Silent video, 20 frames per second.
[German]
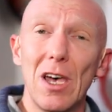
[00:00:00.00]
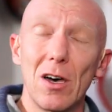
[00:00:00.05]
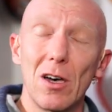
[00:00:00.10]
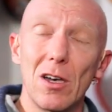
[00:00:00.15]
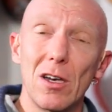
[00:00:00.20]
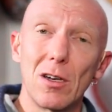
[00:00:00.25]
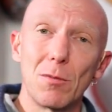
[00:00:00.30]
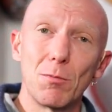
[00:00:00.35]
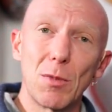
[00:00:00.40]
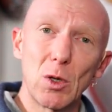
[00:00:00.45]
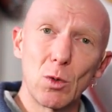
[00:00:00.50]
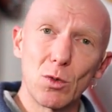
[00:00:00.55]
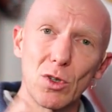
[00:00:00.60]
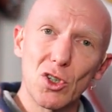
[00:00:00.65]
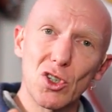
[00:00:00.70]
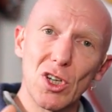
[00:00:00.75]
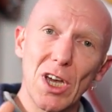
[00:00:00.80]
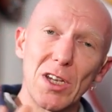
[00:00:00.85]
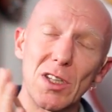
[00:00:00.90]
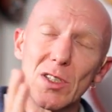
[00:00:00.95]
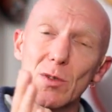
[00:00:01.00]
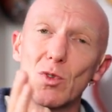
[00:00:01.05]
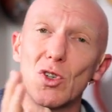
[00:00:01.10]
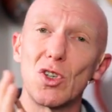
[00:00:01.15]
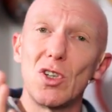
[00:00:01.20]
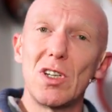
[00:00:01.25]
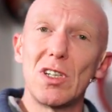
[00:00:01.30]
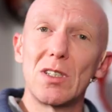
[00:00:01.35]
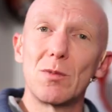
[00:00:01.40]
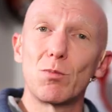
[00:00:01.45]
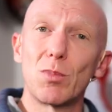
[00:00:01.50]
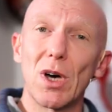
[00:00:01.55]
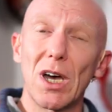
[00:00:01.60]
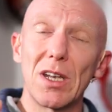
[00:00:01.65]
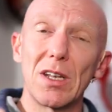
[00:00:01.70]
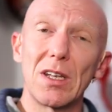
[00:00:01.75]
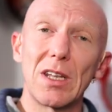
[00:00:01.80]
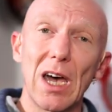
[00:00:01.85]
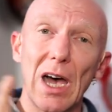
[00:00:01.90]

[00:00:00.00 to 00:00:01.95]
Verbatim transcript: Äh, man unterscheidet zwischen diesen beiden.